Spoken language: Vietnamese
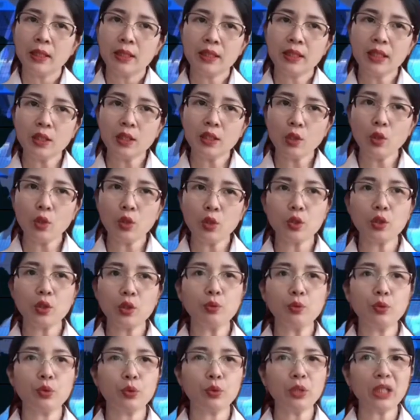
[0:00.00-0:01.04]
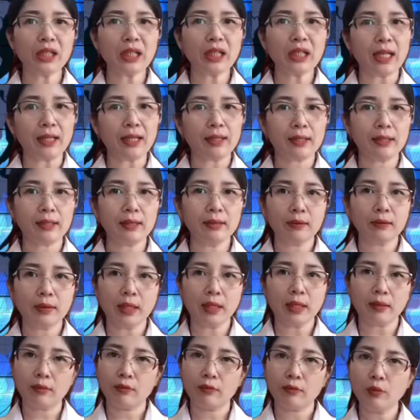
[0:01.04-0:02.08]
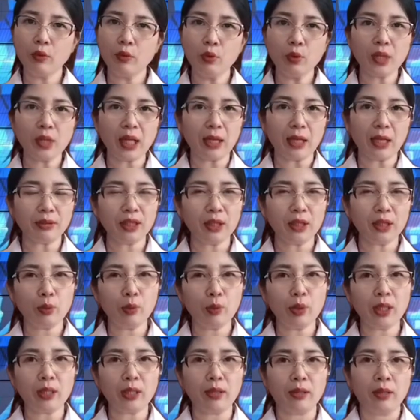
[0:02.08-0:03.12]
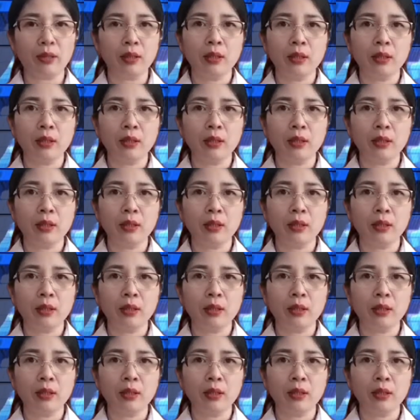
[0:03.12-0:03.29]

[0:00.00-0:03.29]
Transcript: nhưng nội dung xuyên tạc sự thật, vu cáo chính quyền,